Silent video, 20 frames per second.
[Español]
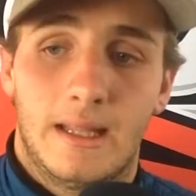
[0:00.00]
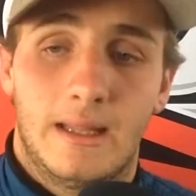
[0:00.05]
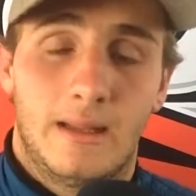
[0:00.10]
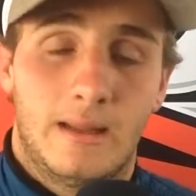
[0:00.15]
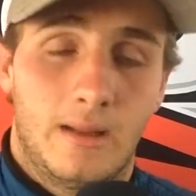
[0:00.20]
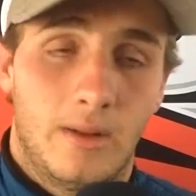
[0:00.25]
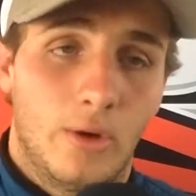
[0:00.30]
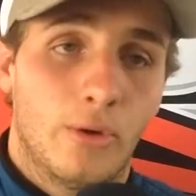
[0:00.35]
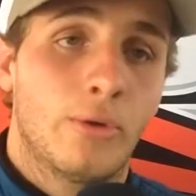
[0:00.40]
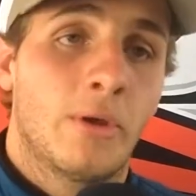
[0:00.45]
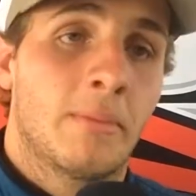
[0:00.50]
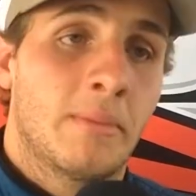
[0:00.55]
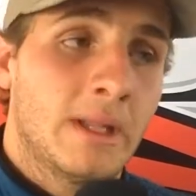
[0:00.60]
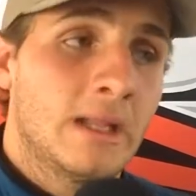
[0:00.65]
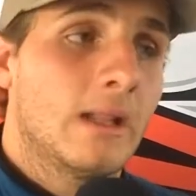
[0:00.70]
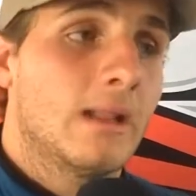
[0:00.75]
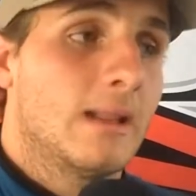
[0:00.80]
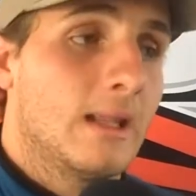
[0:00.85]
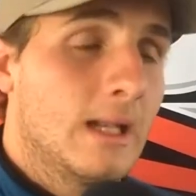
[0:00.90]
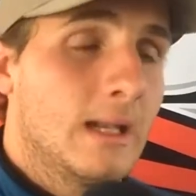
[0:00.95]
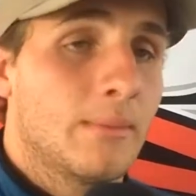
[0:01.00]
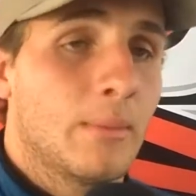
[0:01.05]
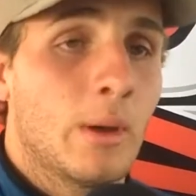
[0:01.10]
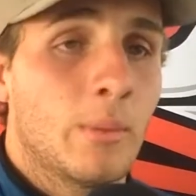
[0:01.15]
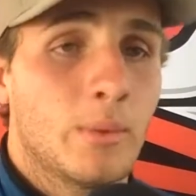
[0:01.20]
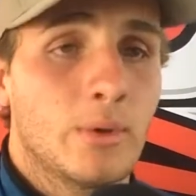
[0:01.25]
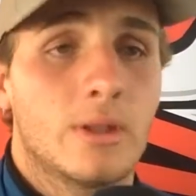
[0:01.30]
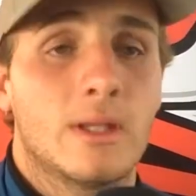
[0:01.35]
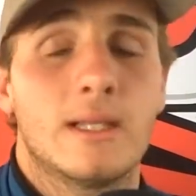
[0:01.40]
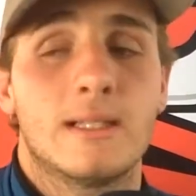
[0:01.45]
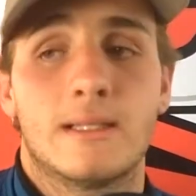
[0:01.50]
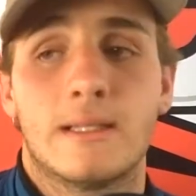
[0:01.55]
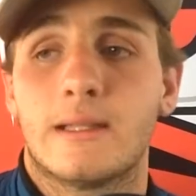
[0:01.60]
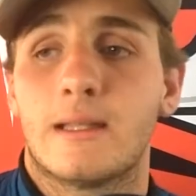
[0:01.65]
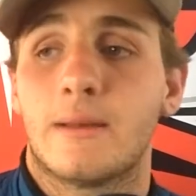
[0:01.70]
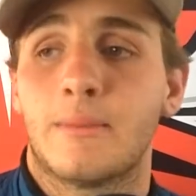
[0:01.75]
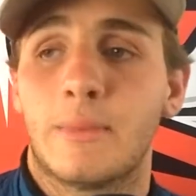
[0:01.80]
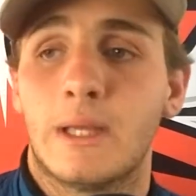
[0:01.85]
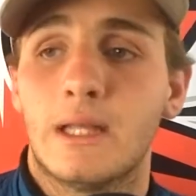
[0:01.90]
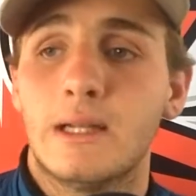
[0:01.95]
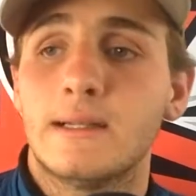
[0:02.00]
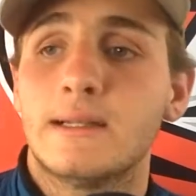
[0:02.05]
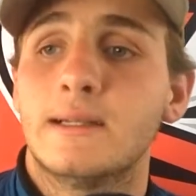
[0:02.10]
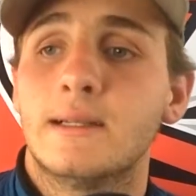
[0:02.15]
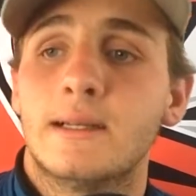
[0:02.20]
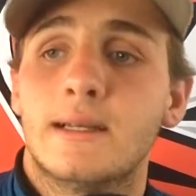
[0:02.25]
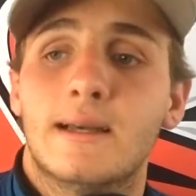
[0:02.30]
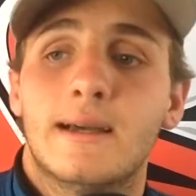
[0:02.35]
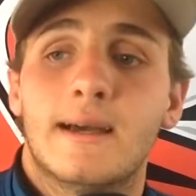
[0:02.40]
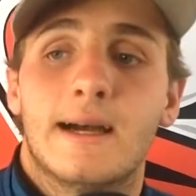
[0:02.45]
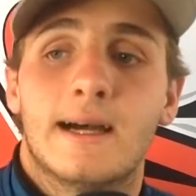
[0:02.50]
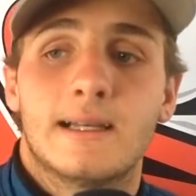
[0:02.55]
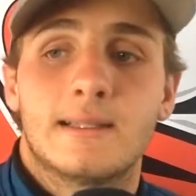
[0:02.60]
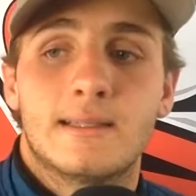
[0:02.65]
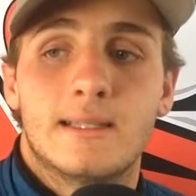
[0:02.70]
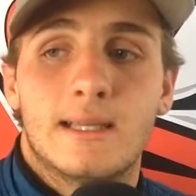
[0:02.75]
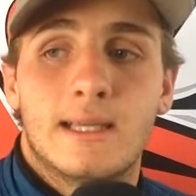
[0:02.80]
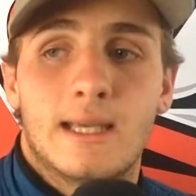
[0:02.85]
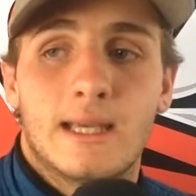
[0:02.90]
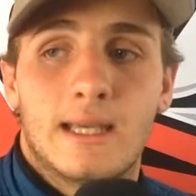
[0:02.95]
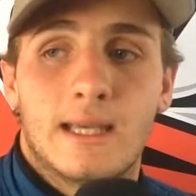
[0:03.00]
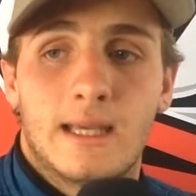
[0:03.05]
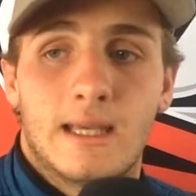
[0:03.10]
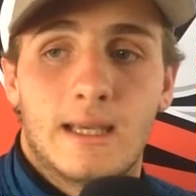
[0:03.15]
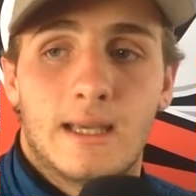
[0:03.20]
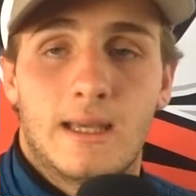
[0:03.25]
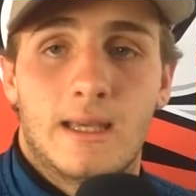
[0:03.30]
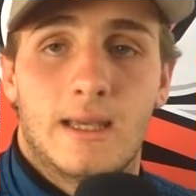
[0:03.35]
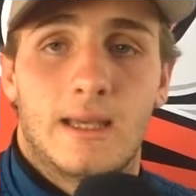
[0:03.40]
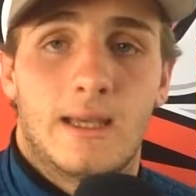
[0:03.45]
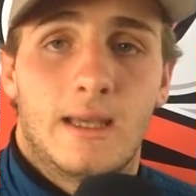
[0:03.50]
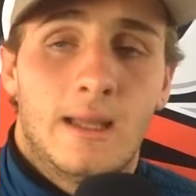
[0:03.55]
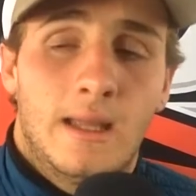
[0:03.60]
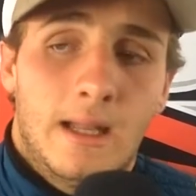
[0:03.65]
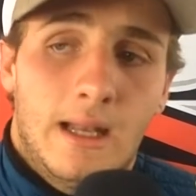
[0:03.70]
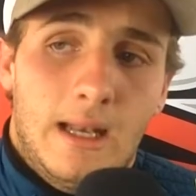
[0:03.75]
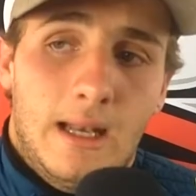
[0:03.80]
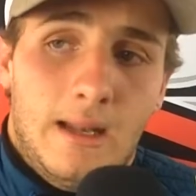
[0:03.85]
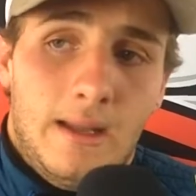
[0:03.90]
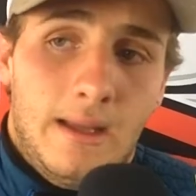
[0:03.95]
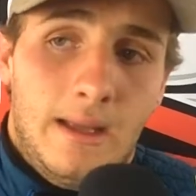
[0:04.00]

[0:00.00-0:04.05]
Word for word: Eh, obviamente tiene más potencia también, así que